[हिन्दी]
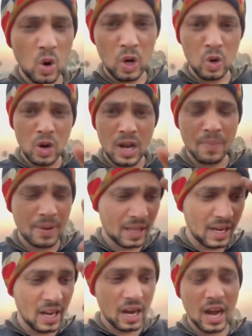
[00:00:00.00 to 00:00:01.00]
गोल गोल है
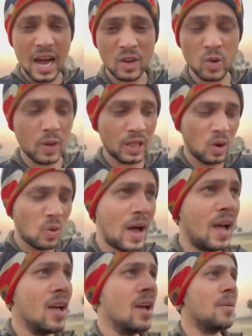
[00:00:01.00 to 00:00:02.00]
पता नहीं आकार क्यों बदला हुआ
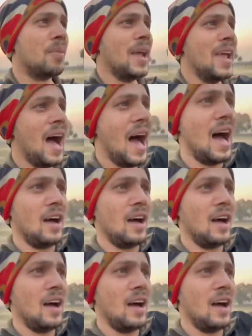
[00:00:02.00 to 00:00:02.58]
है भैया